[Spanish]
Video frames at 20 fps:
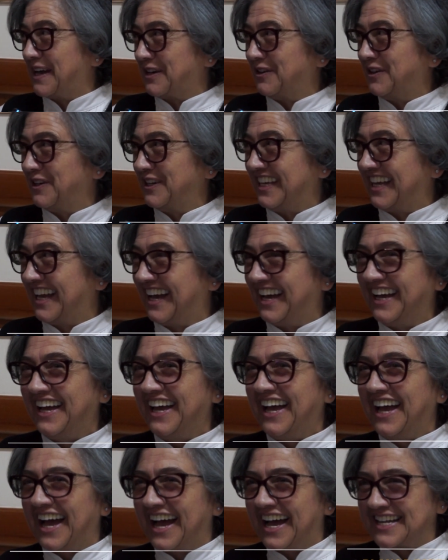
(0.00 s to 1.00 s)
parroquia.
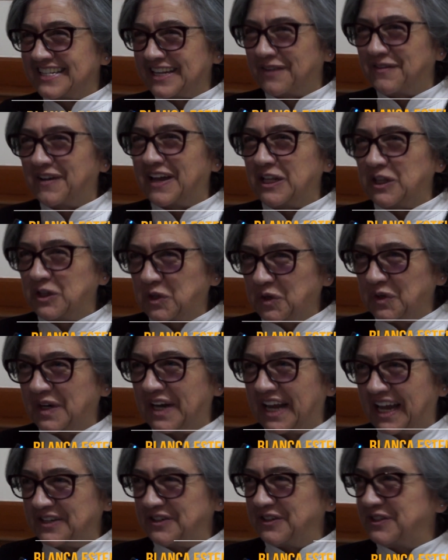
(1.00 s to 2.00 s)
Hace
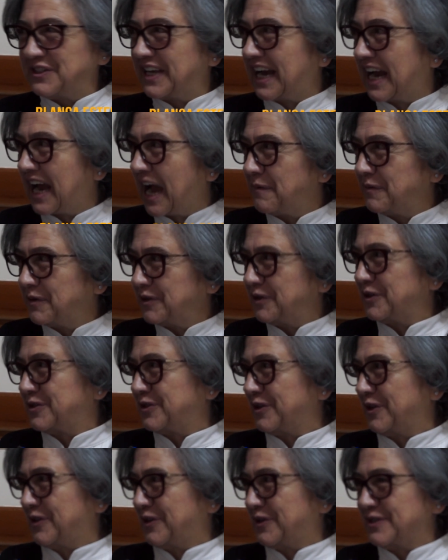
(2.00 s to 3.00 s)
21 años llegamos
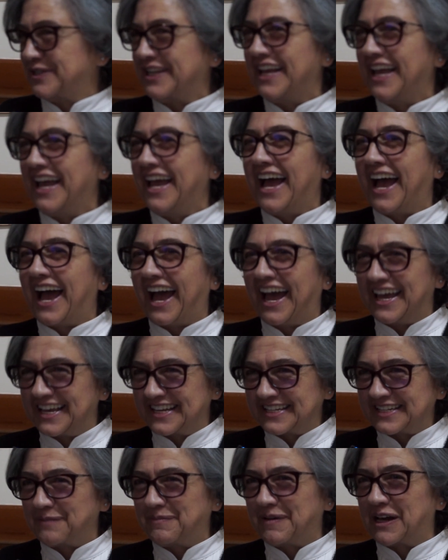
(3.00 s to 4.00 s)
nosotros
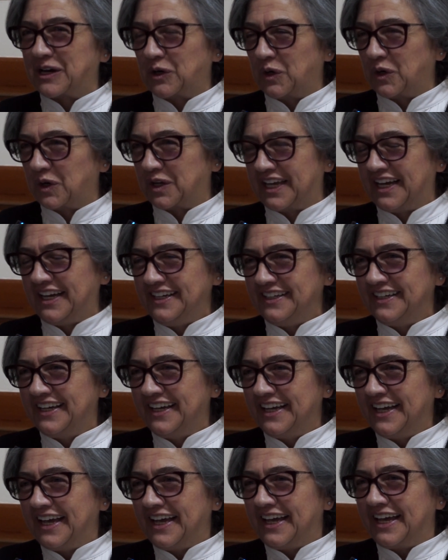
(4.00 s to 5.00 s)
a esta parroquia.
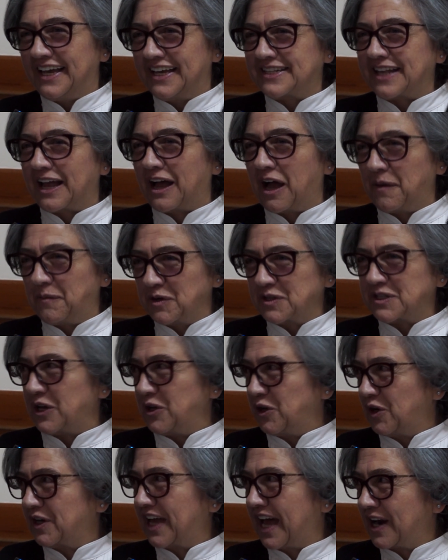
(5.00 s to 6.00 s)
Estábamos
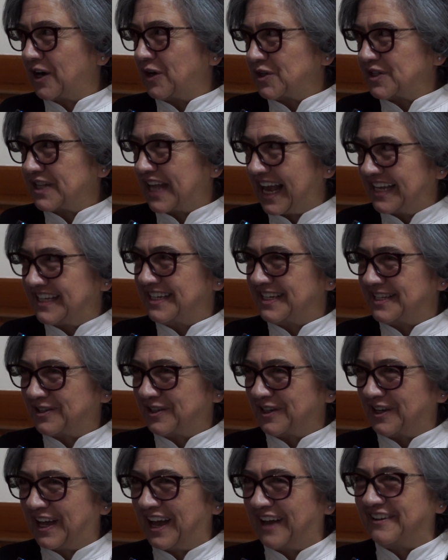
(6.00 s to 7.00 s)
señor Carlos
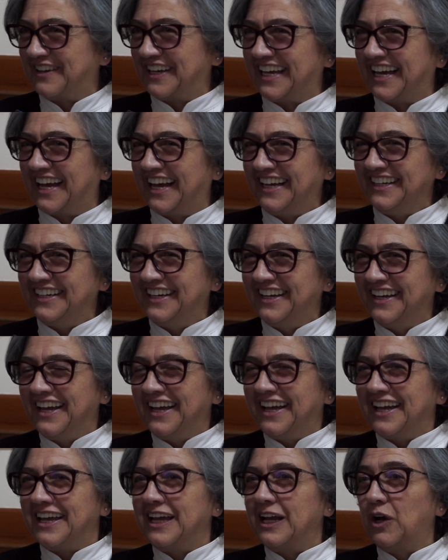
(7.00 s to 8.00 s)
Sánchez todavía.
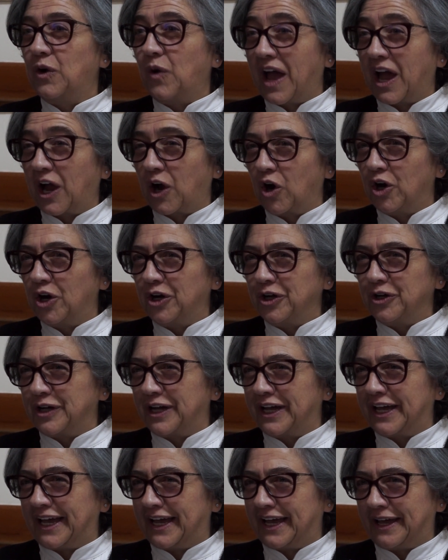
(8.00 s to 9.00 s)
Y luego,
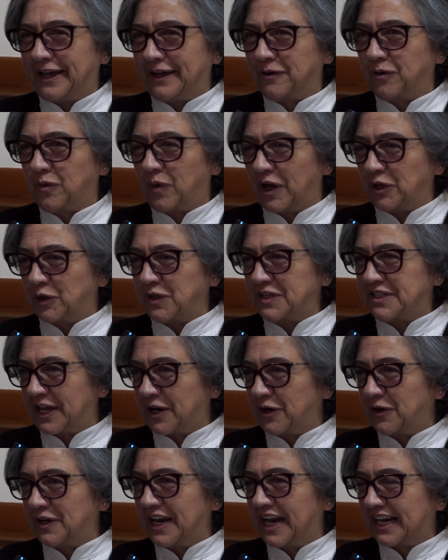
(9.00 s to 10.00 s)
eh, cuando
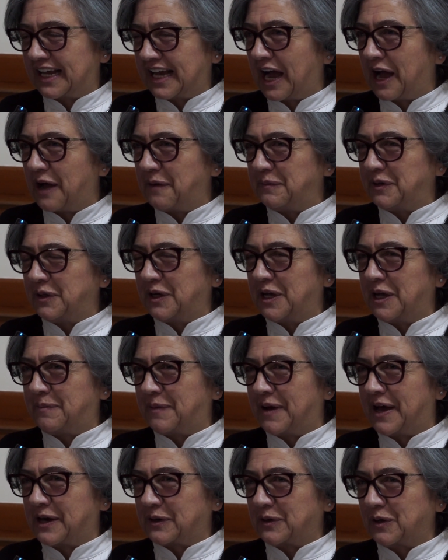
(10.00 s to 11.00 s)
hicieron el cambio
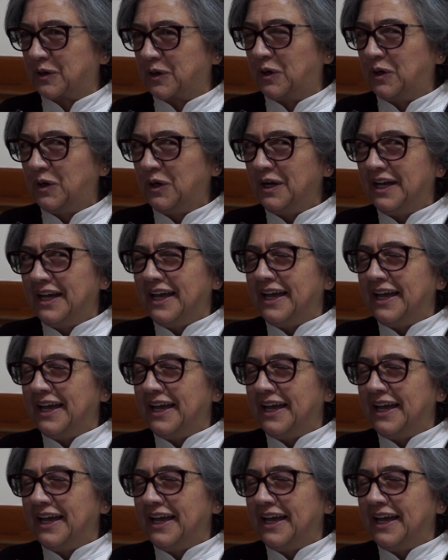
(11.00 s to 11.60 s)
de párroco,